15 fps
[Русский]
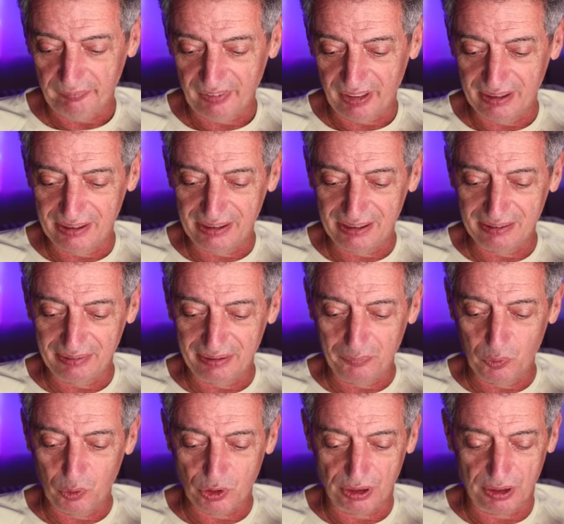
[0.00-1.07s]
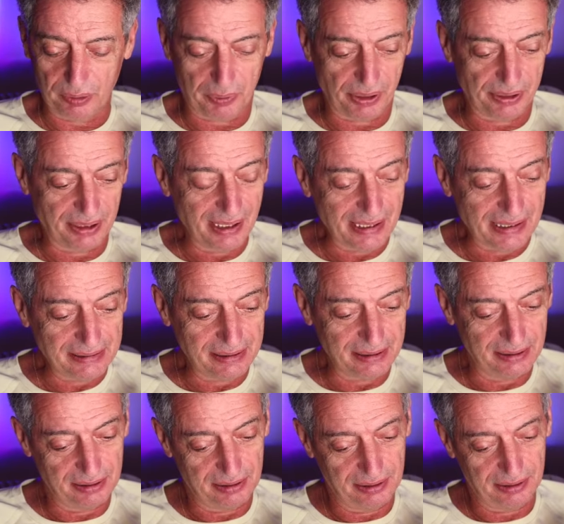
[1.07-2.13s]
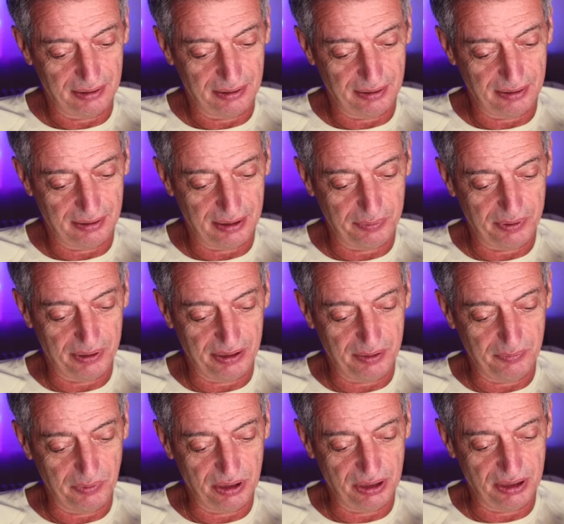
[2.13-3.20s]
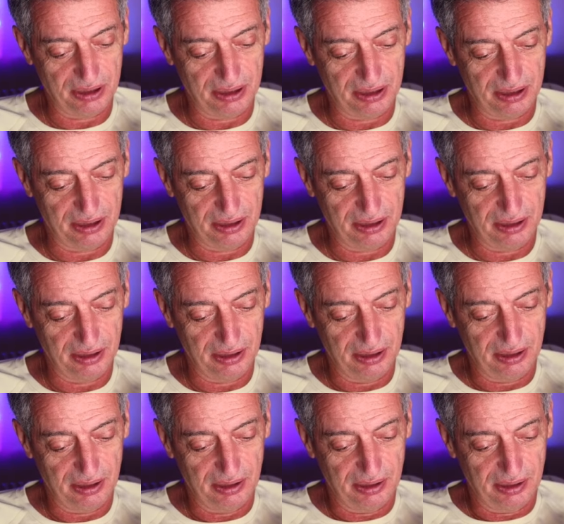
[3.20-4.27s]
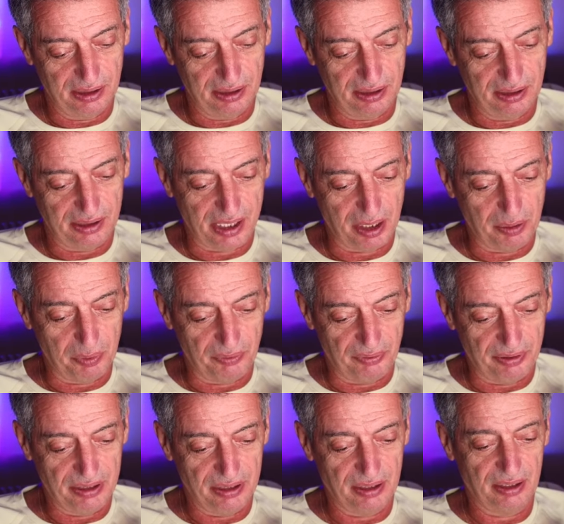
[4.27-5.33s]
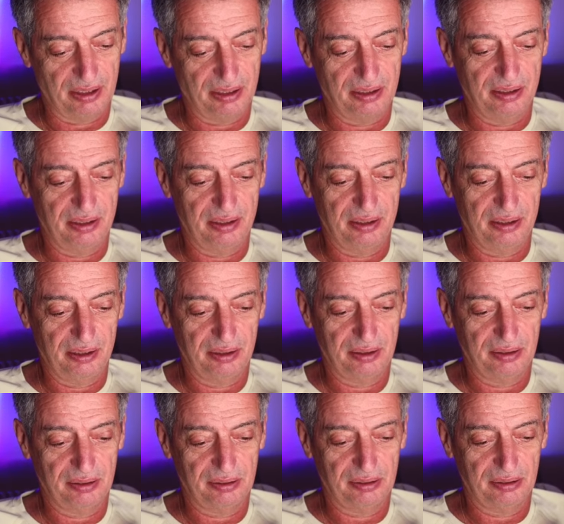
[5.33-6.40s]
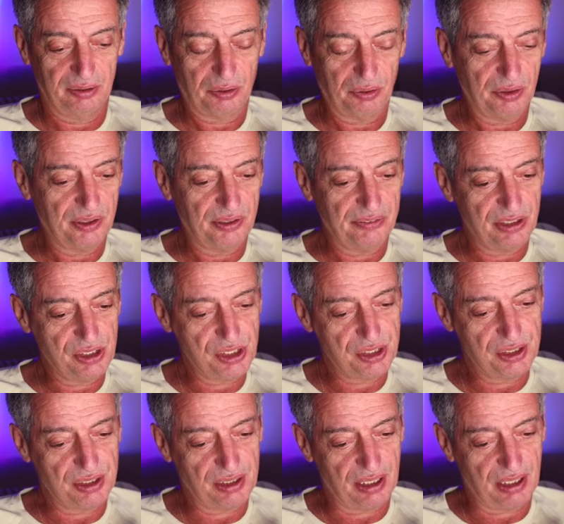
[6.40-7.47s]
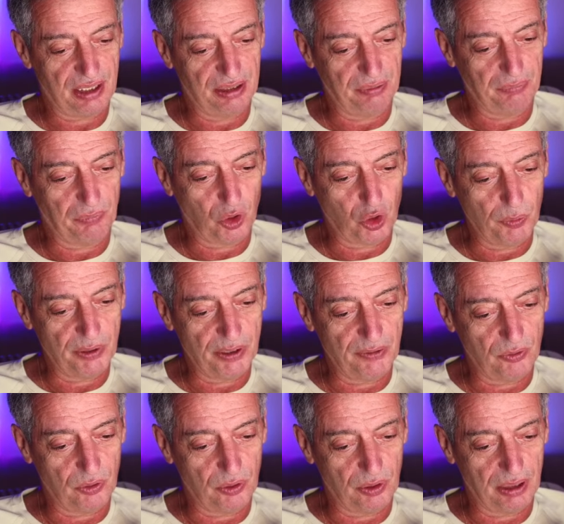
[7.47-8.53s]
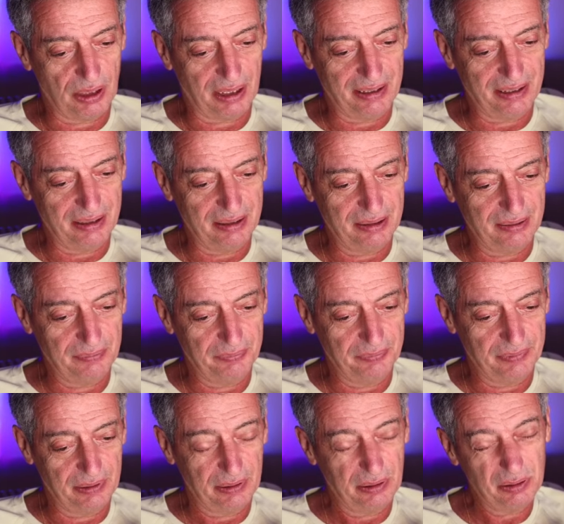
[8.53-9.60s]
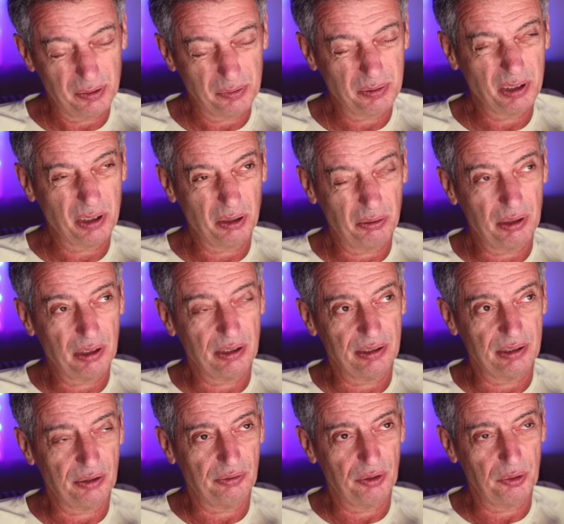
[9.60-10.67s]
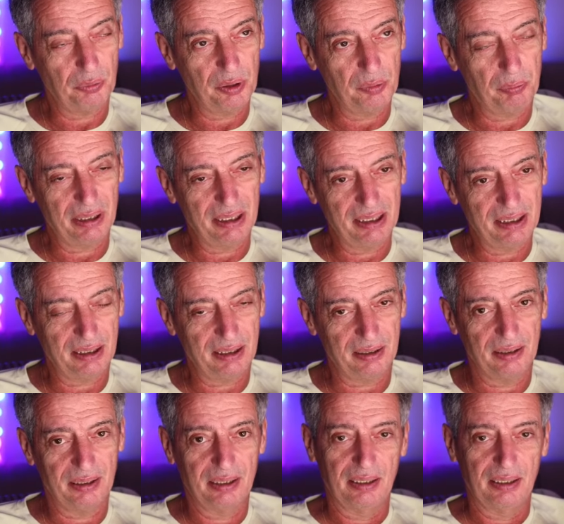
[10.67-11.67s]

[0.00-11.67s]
не, не может определять необходимости и требования и другие вещи. Кроме того, они, собственно, не только они, но любые политики